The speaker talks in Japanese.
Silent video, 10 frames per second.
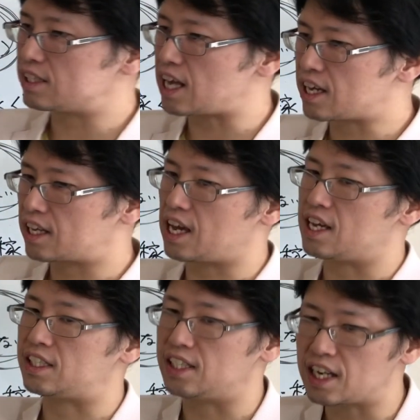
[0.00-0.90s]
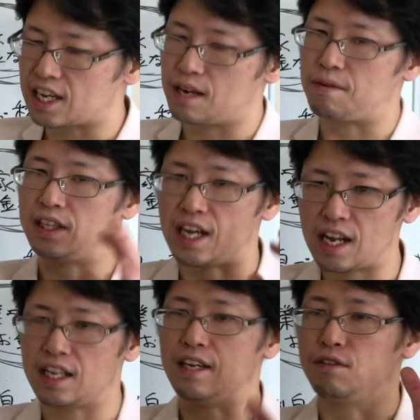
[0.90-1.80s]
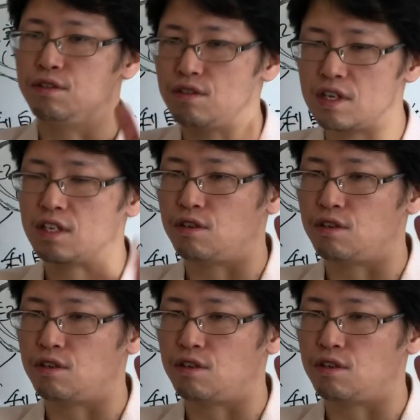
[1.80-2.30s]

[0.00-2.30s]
設計しなければならない古い